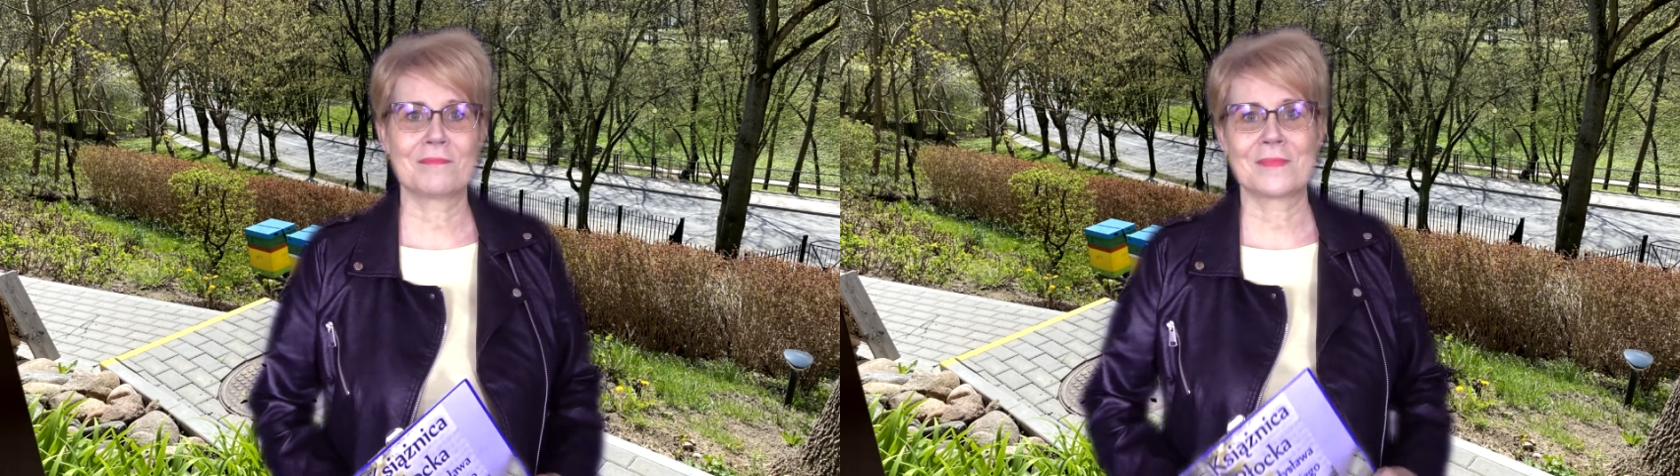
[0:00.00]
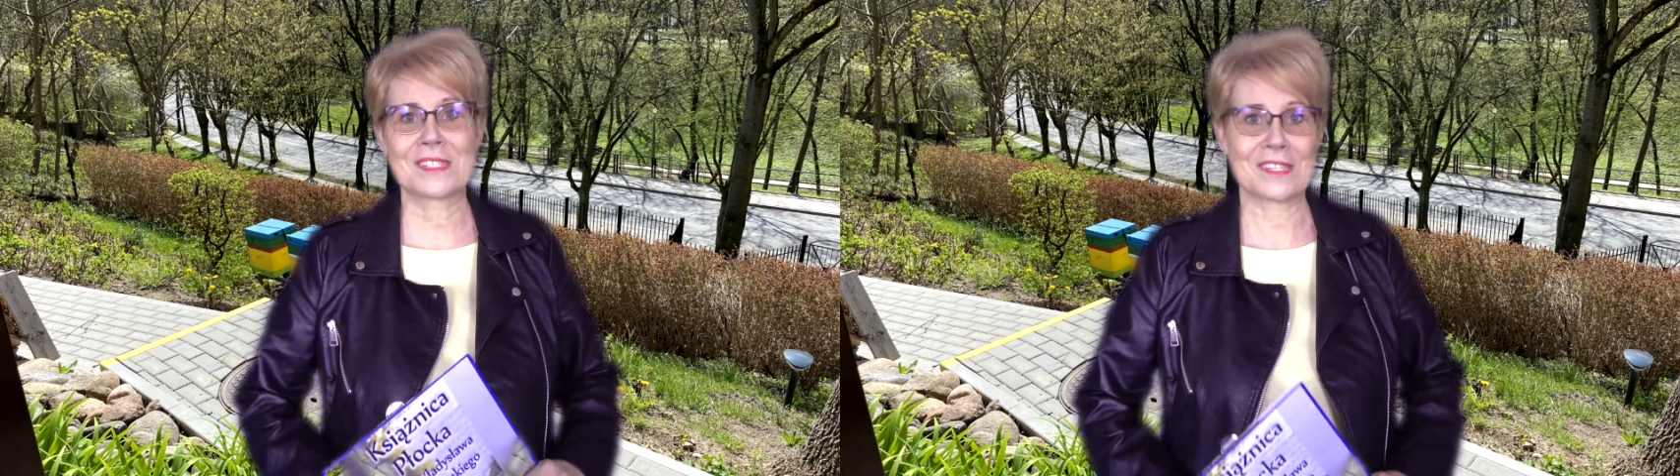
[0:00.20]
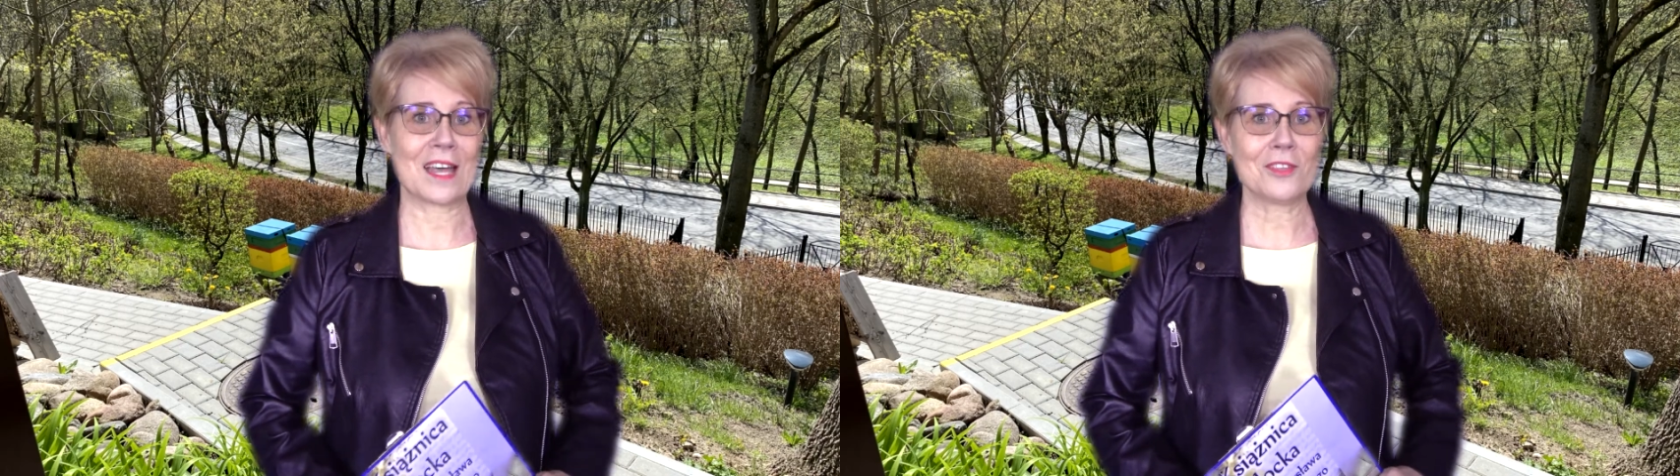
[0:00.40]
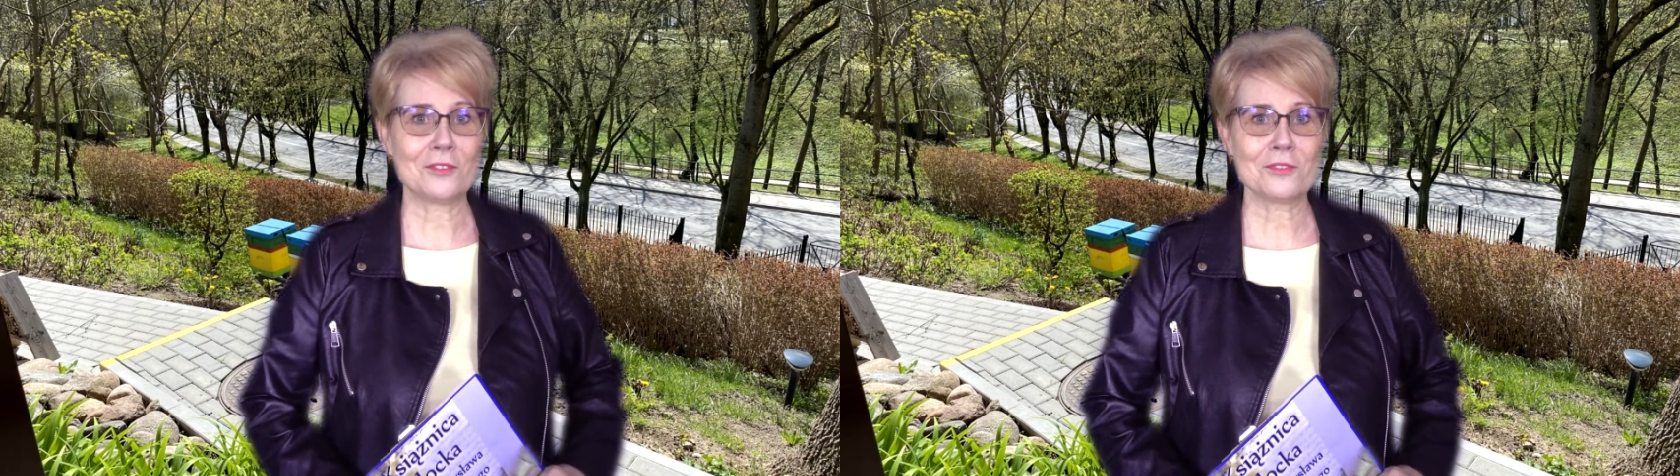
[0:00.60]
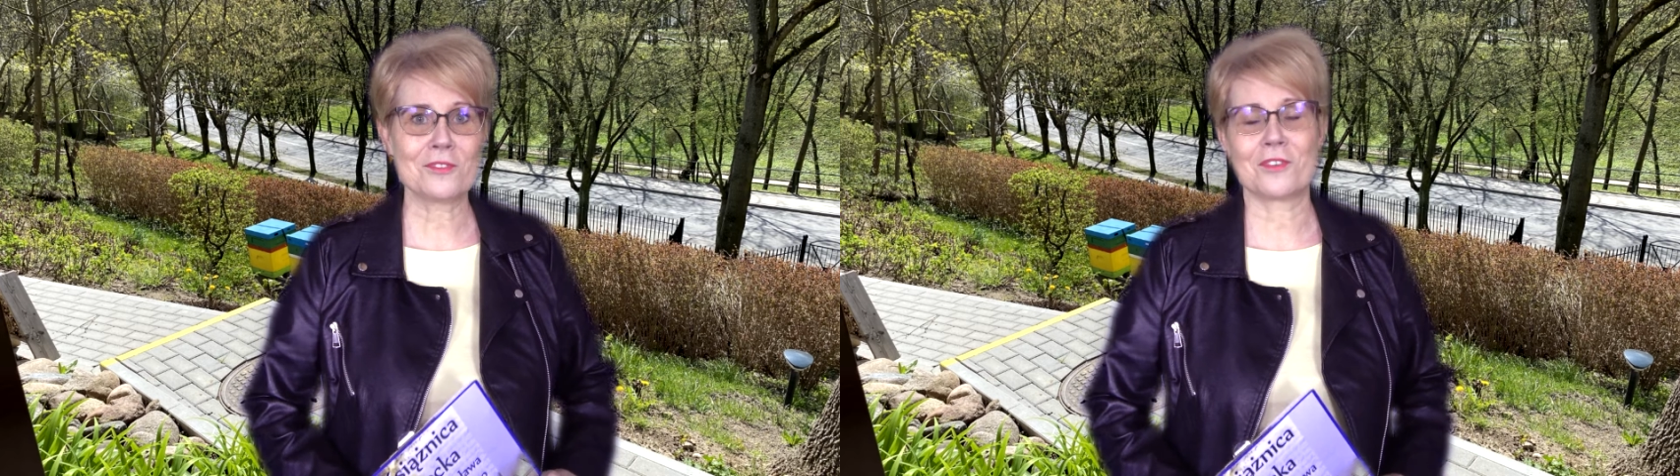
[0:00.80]

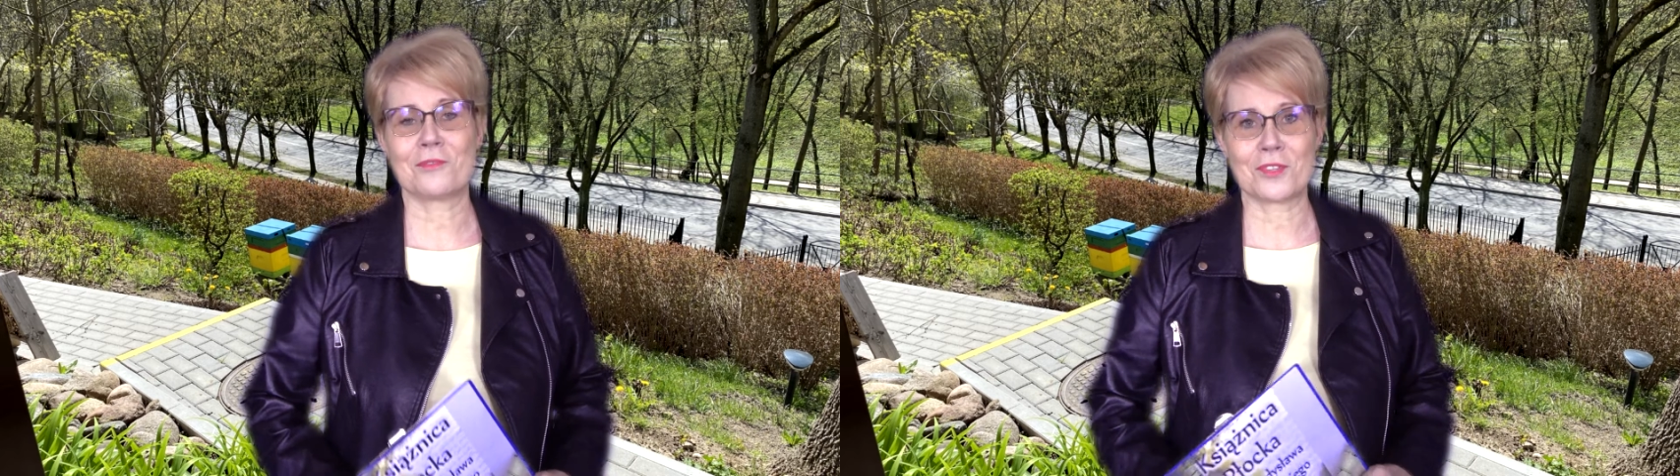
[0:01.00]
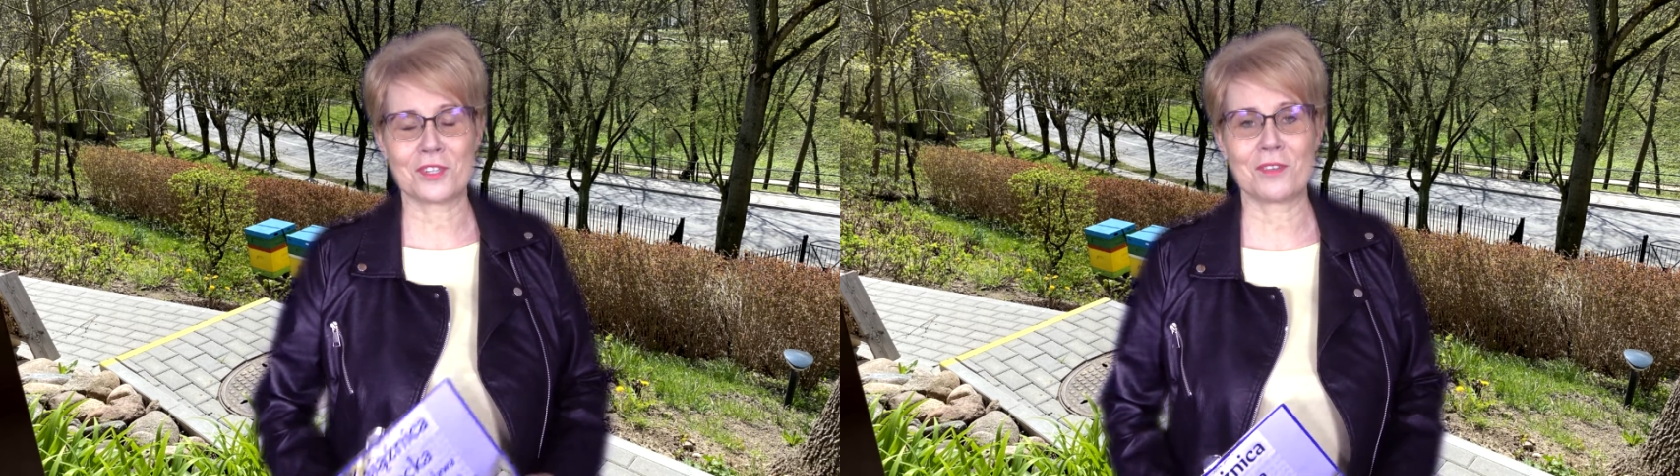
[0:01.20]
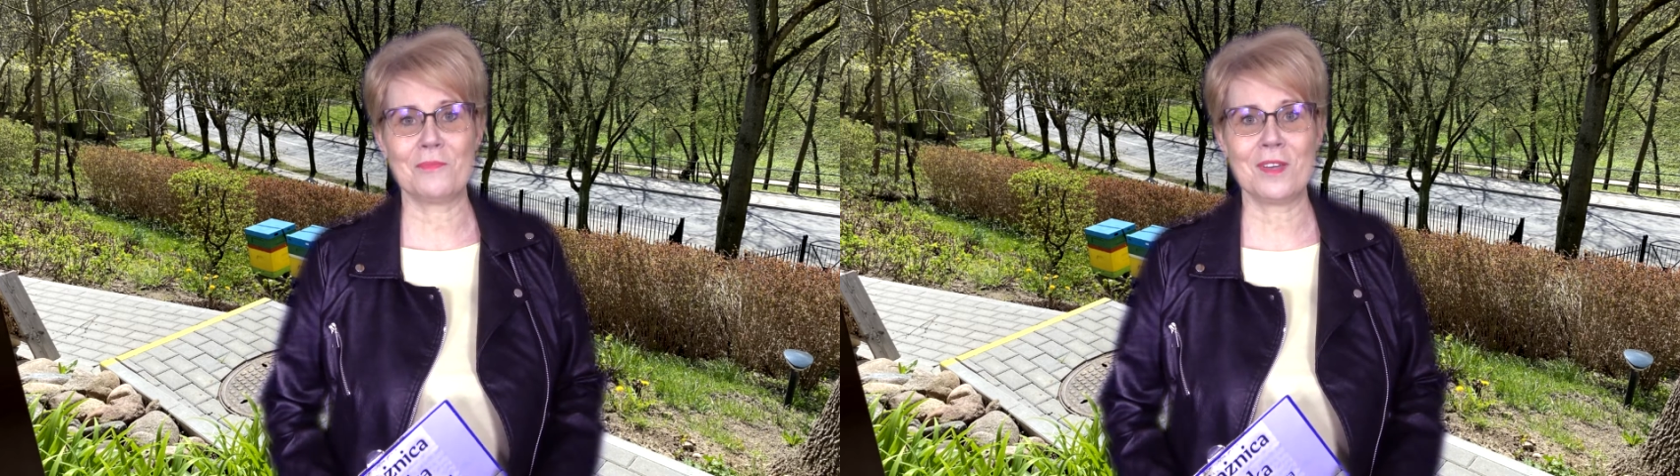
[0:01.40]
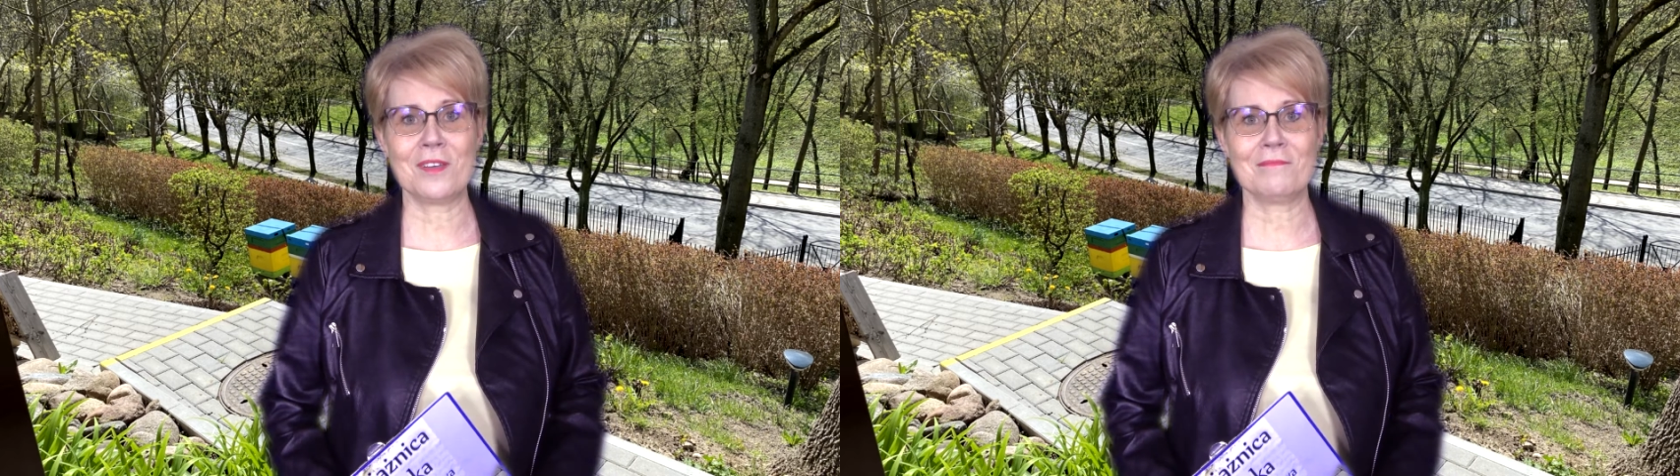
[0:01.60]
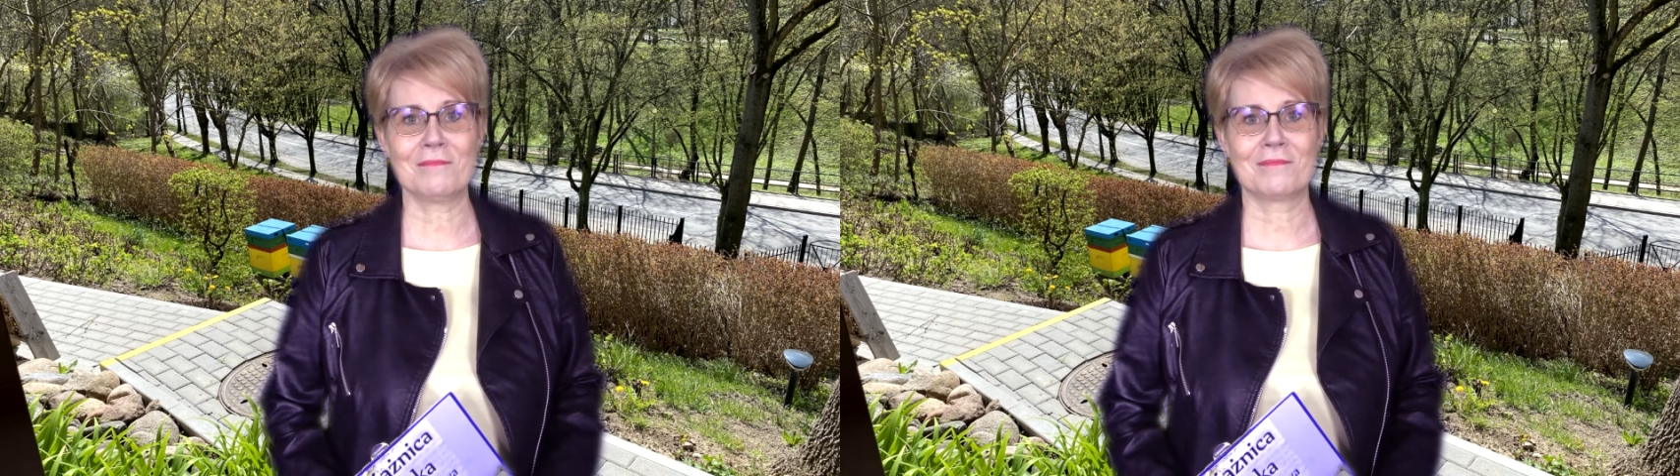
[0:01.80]
stanąć koło siebie